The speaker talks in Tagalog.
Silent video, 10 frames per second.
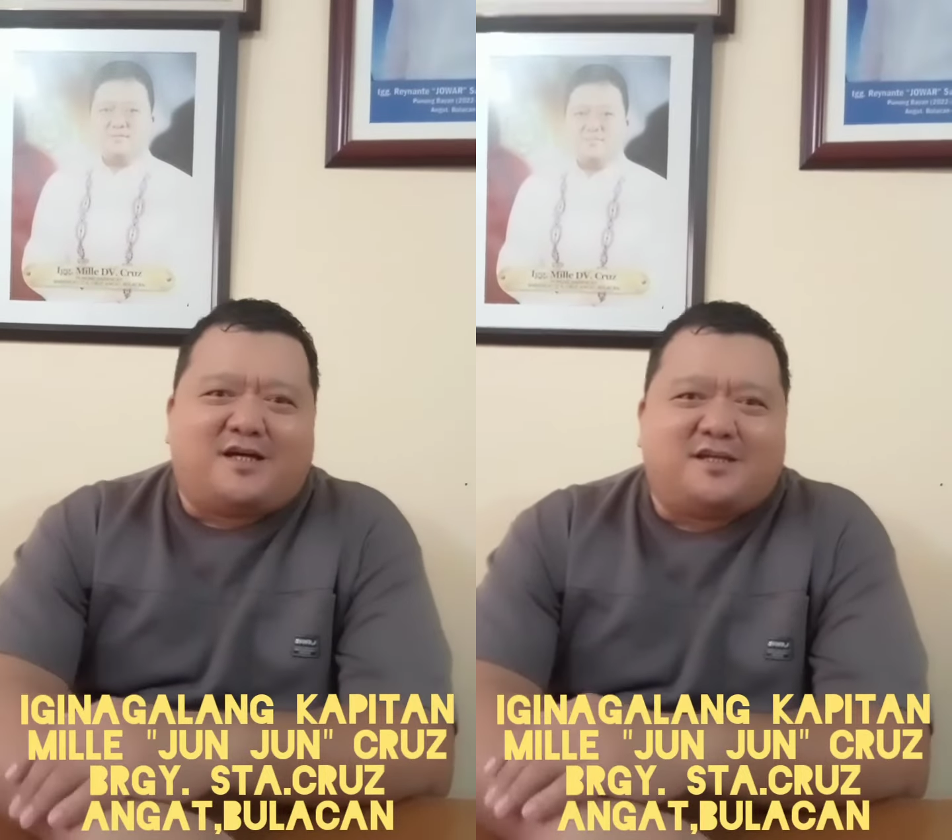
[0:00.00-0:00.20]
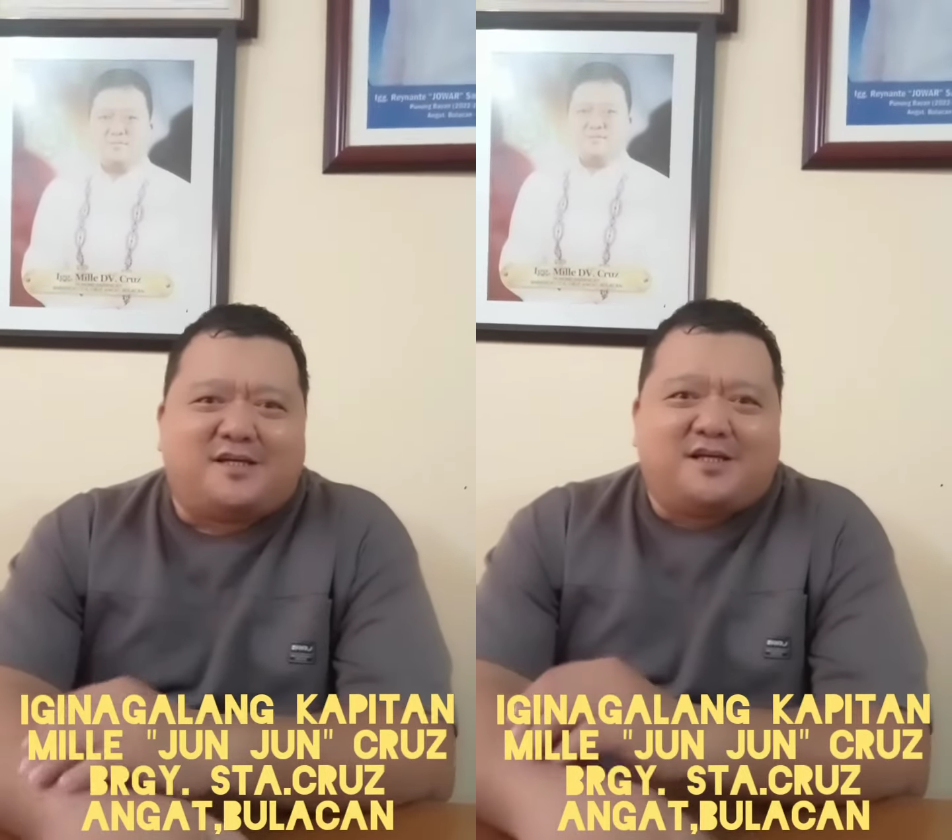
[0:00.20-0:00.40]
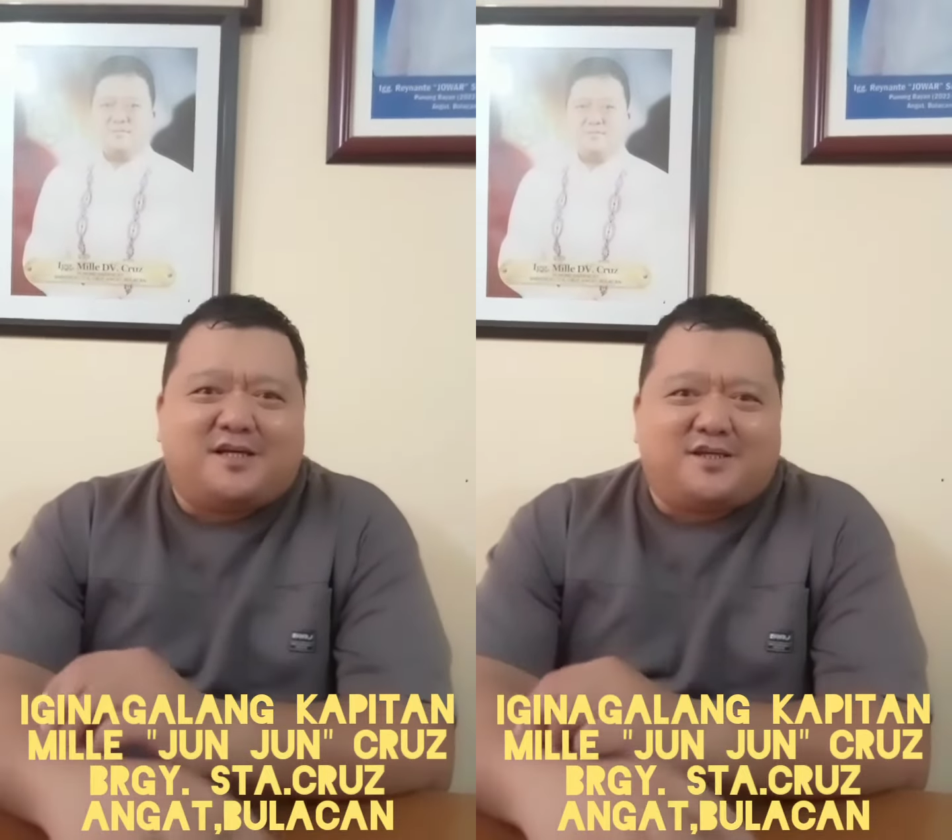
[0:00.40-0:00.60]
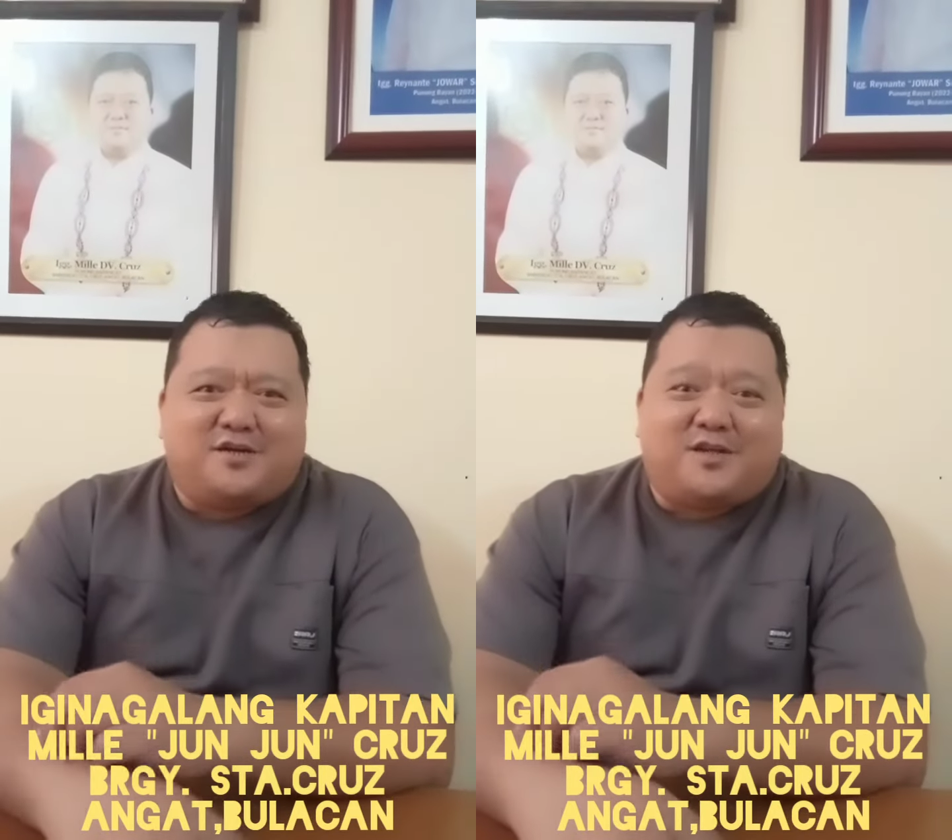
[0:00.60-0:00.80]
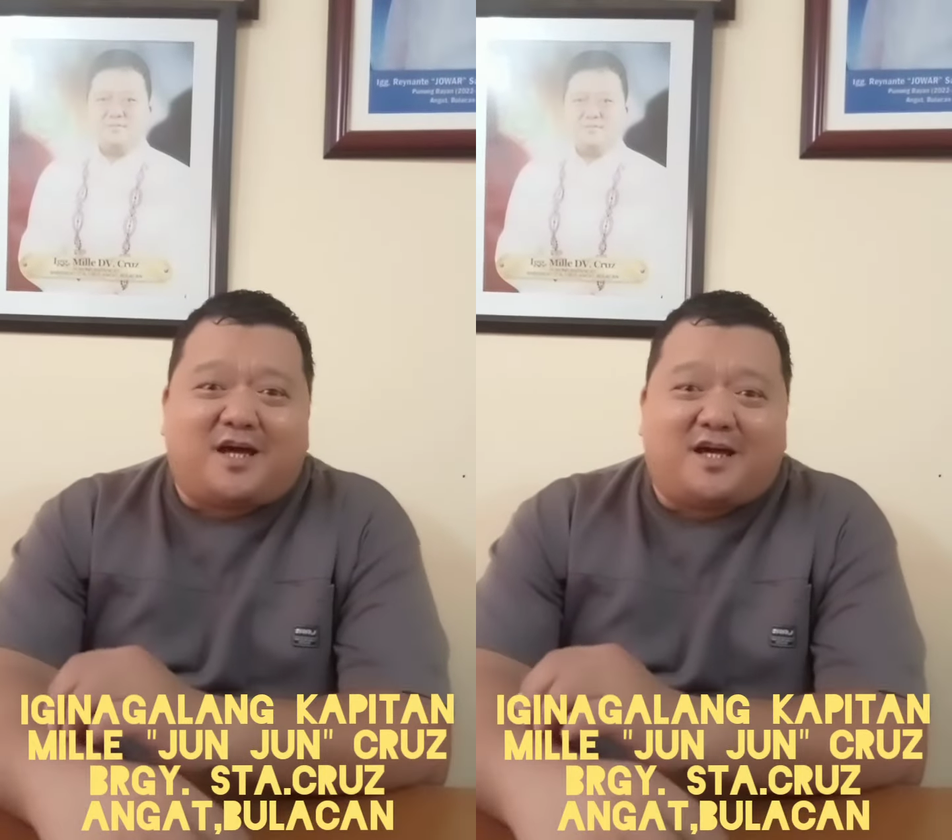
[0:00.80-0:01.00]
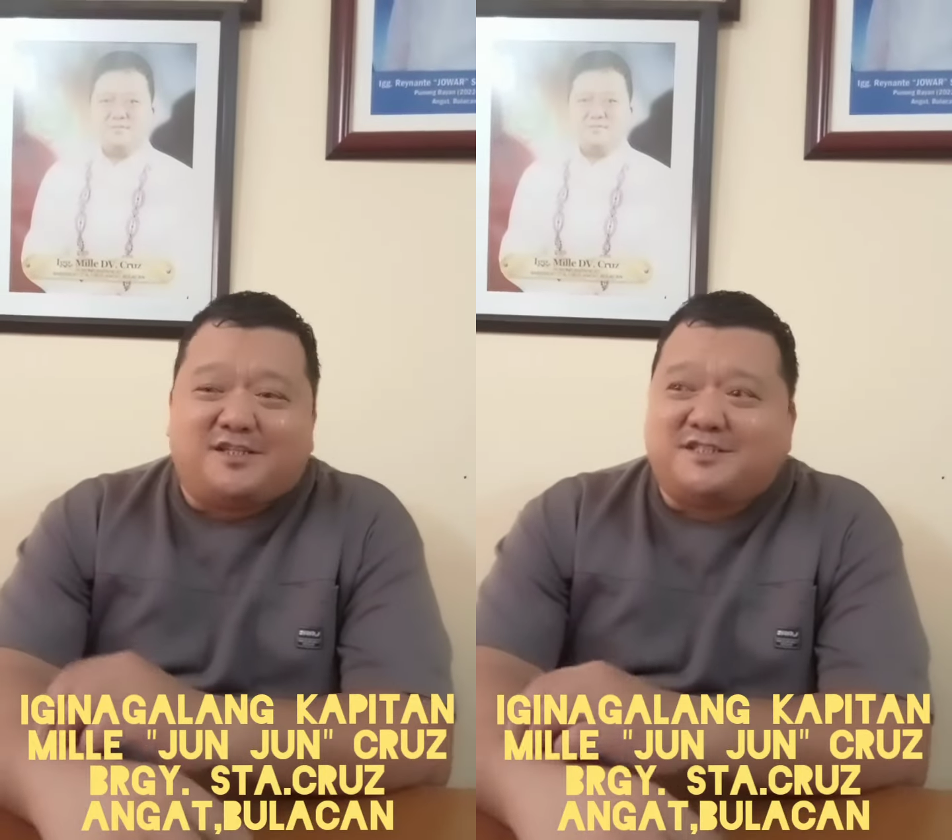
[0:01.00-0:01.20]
Mhm. Yun, naayos